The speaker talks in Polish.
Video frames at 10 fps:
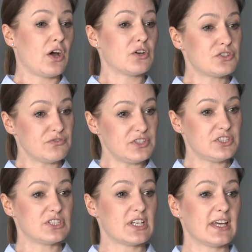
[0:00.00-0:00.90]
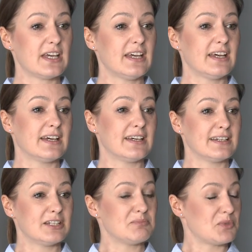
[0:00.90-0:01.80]
Oczywiście
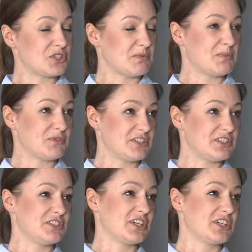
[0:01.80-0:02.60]
e, możemy powiedzieć,